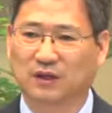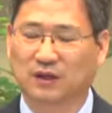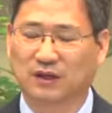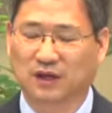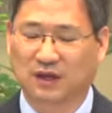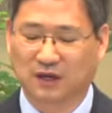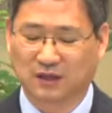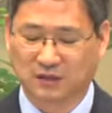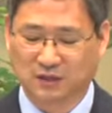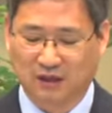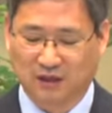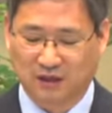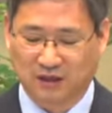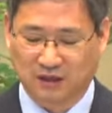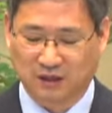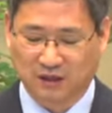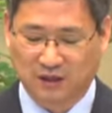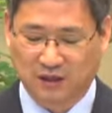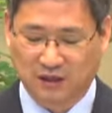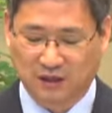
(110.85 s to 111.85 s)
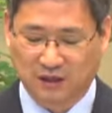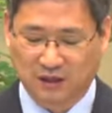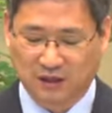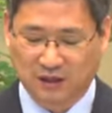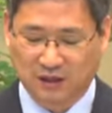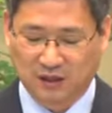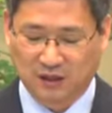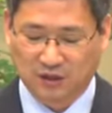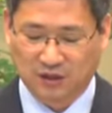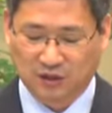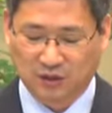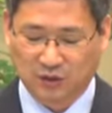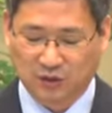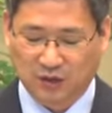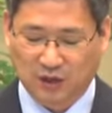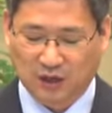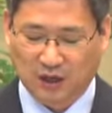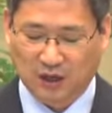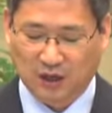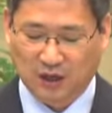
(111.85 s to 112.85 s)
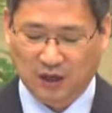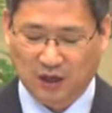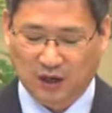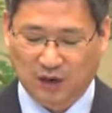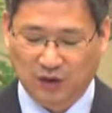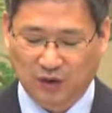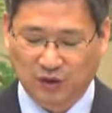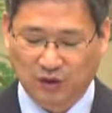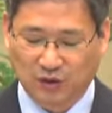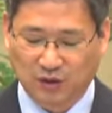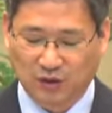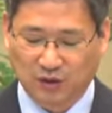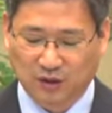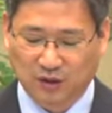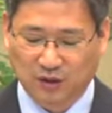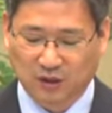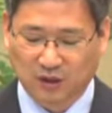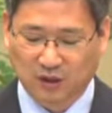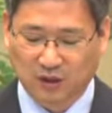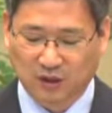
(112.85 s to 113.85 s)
그래서 성도가 가고 있는